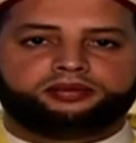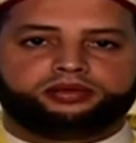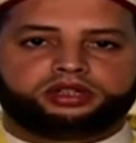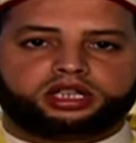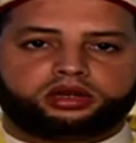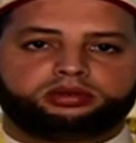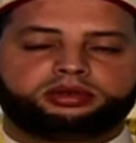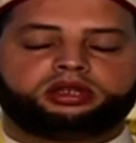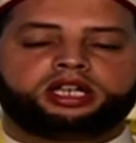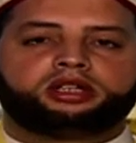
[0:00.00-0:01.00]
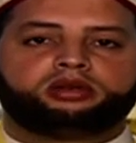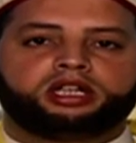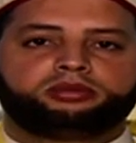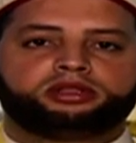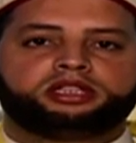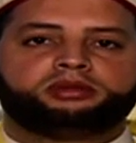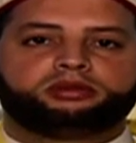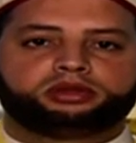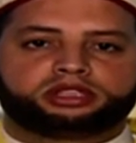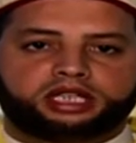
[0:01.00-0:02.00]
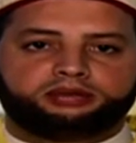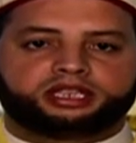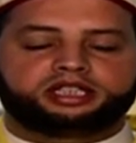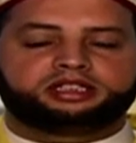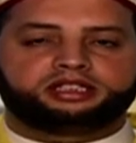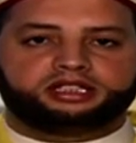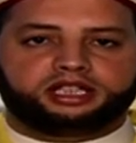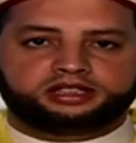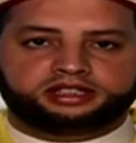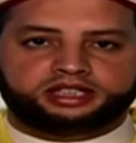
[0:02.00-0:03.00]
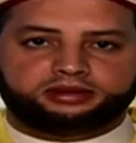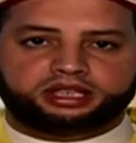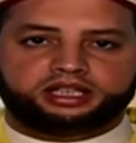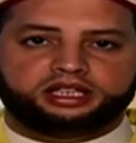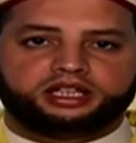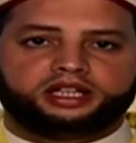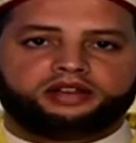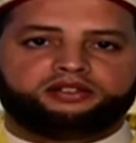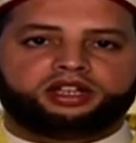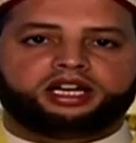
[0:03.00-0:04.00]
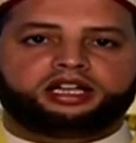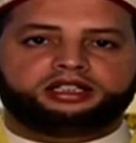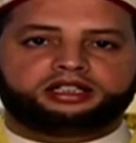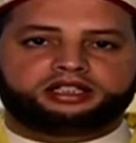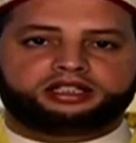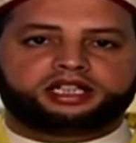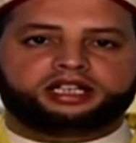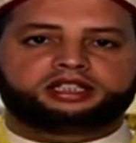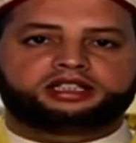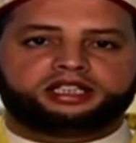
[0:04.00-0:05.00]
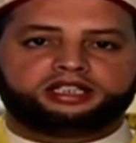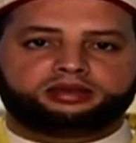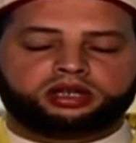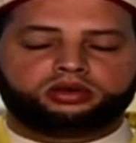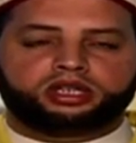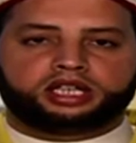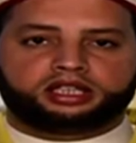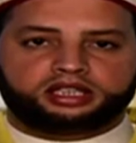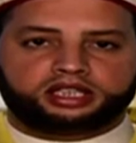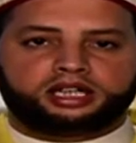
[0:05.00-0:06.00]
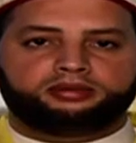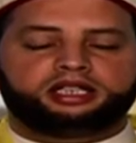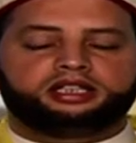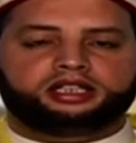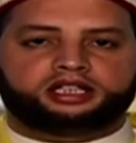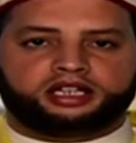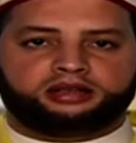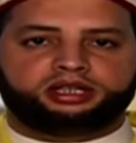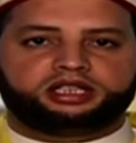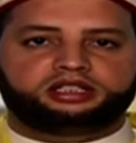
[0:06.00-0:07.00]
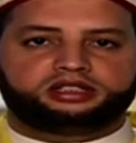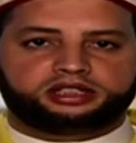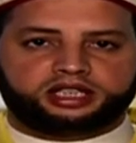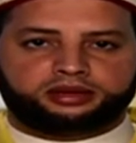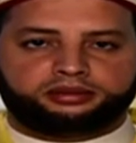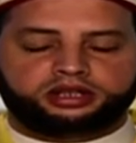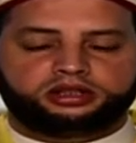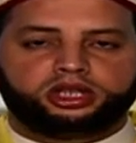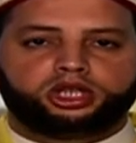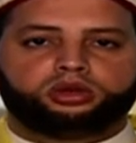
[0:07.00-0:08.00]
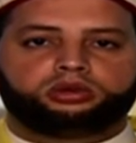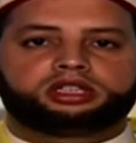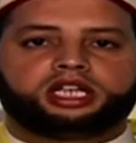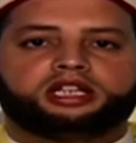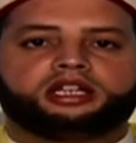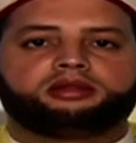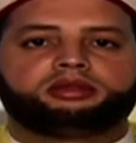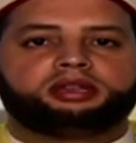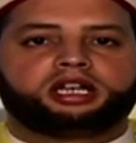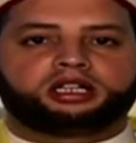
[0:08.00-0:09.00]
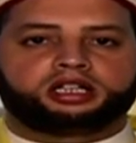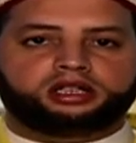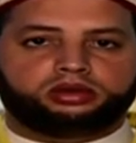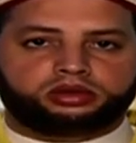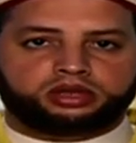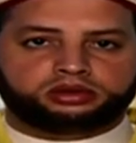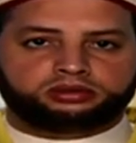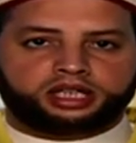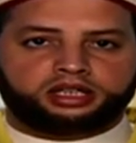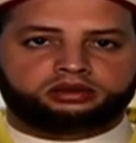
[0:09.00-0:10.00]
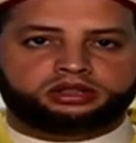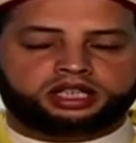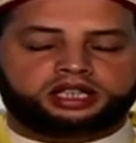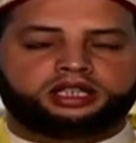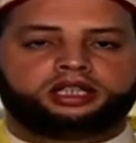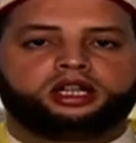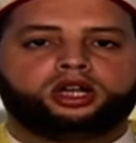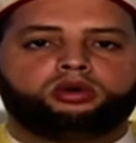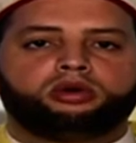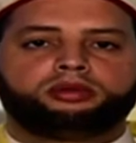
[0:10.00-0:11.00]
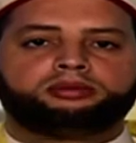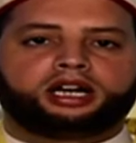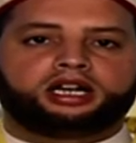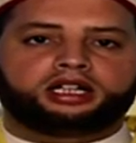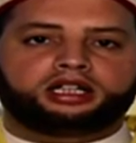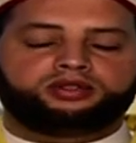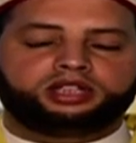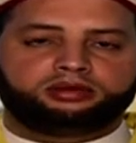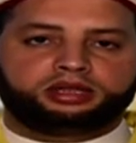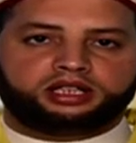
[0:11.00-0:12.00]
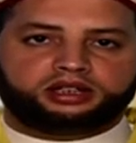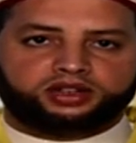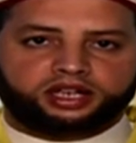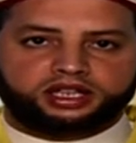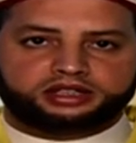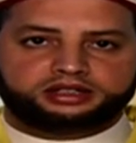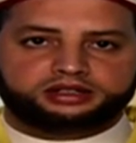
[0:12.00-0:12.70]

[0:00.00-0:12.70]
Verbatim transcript: تأخذ منه أنه لا بد من مسابقة الزمن في أن تغتنمه اغتناما كاملا تاما وتحظى بما أراده الله سبحانه وتعالى وبما عرض فيه من النفحات